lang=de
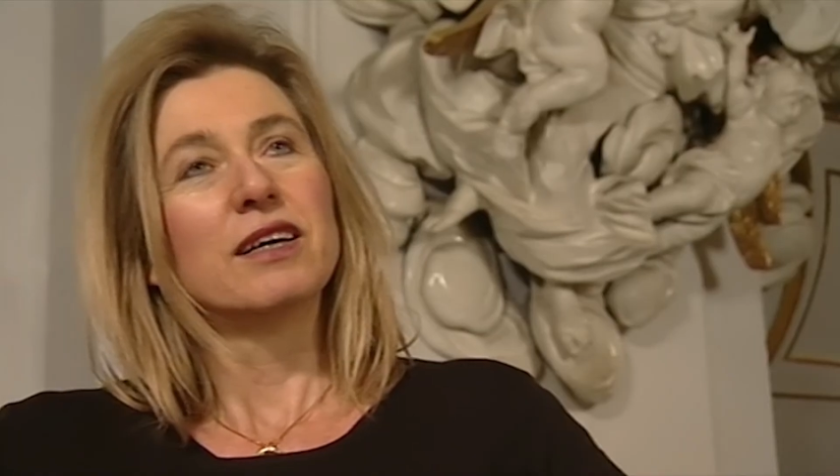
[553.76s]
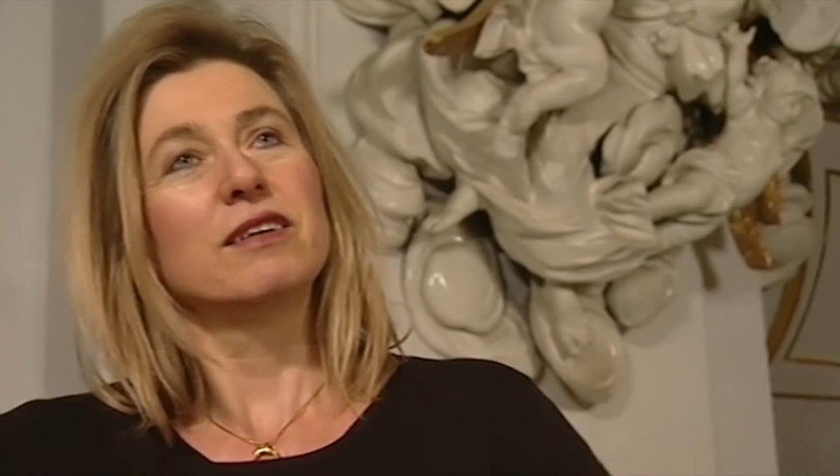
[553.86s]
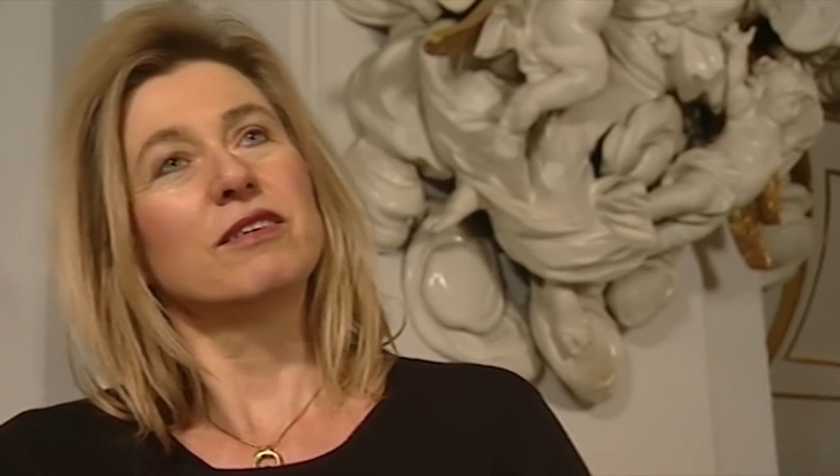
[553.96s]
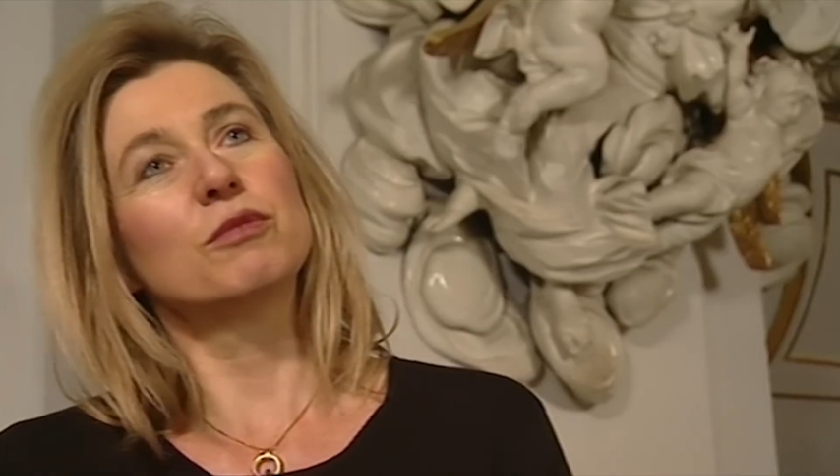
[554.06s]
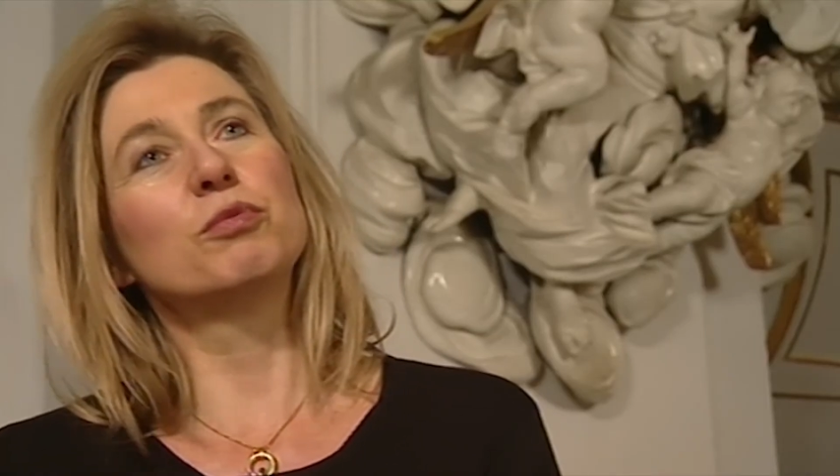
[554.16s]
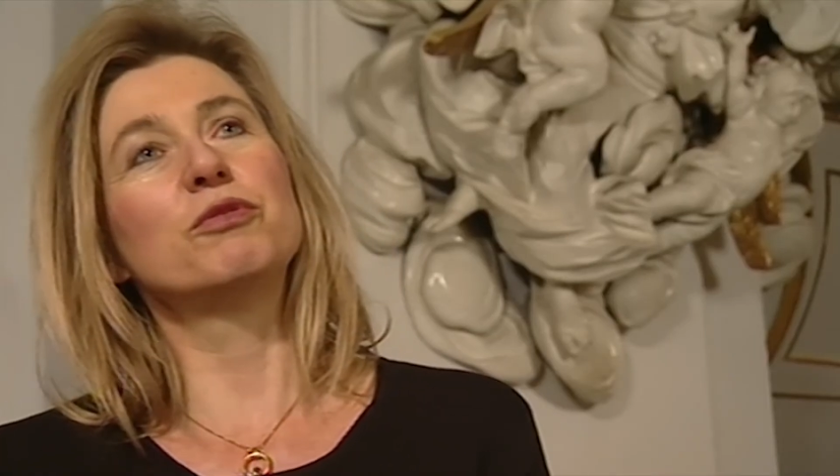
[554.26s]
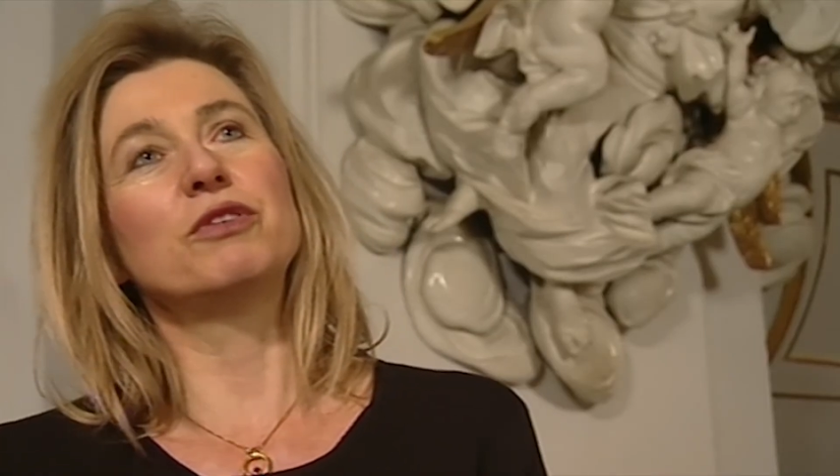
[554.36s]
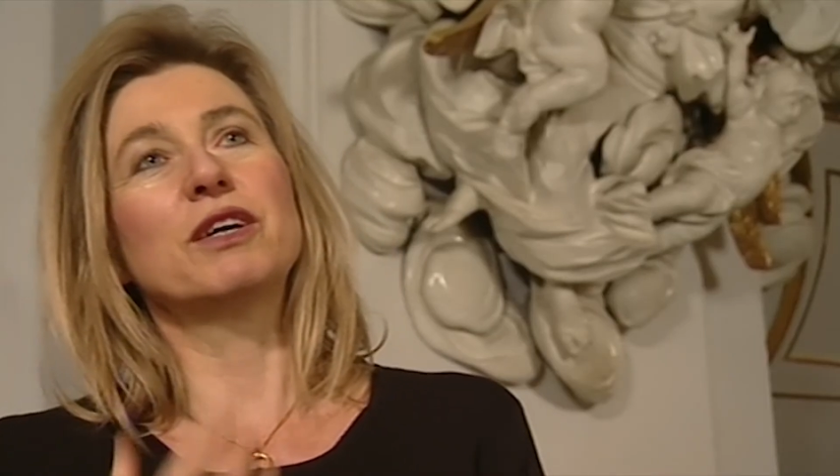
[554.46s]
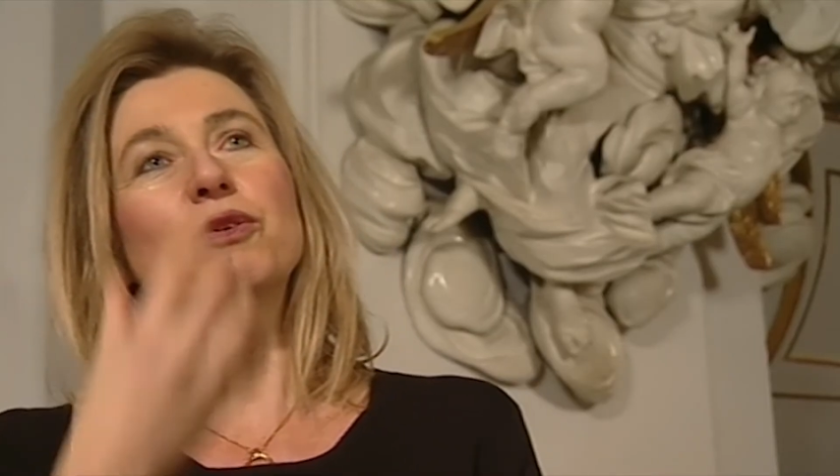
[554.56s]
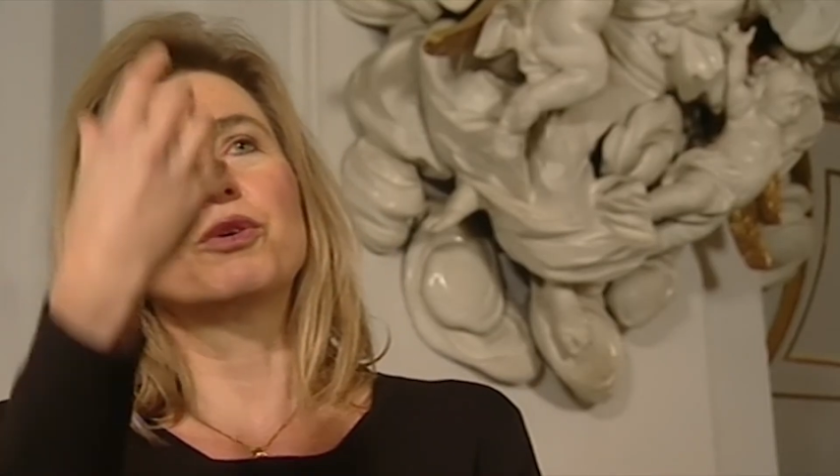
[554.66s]
diese
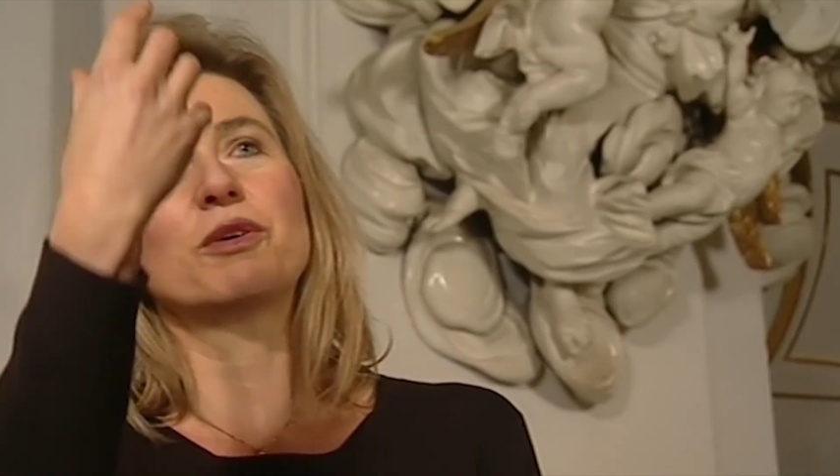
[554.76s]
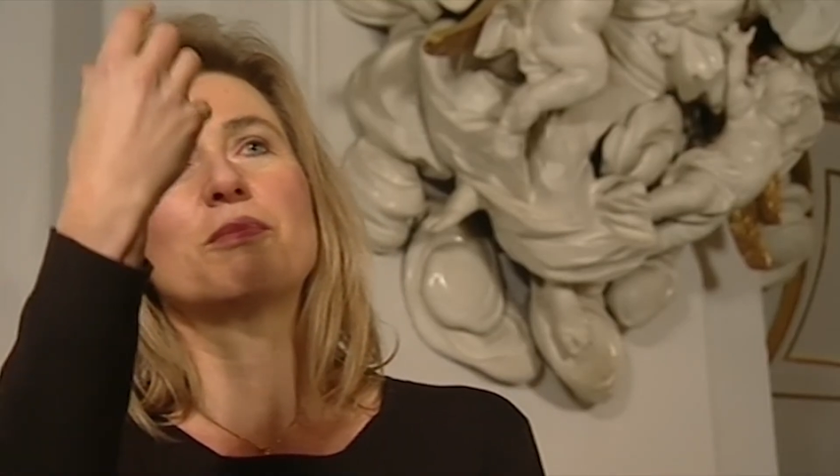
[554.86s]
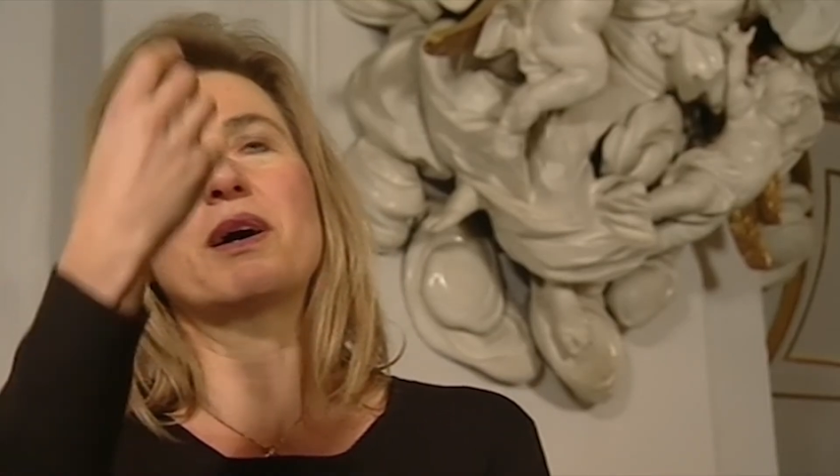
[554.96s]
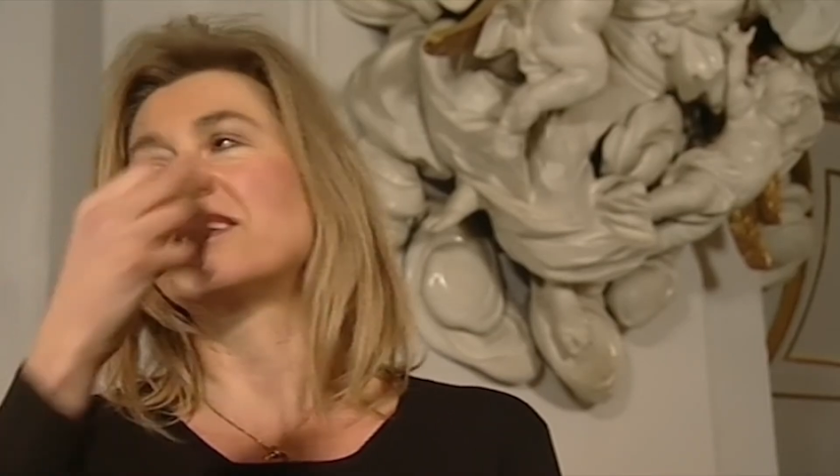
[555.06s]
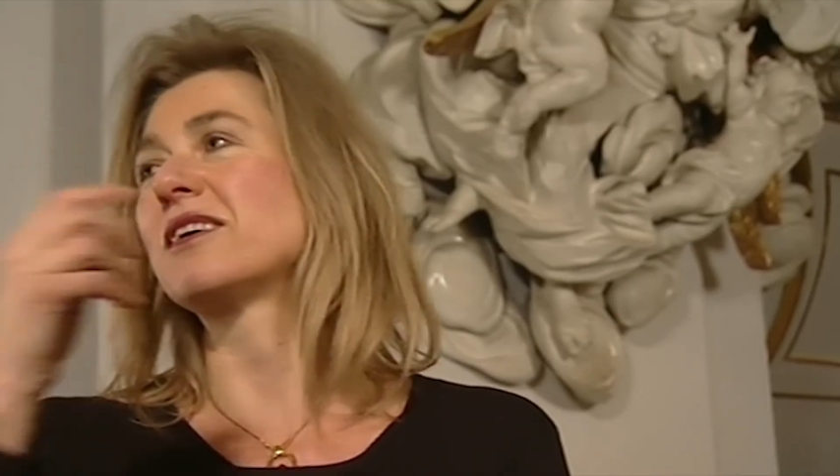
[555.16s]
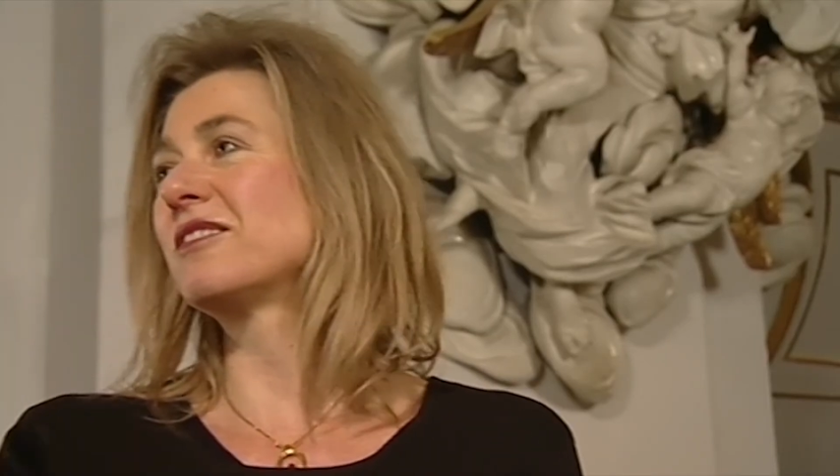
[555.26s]
Bewegung gemacht hat.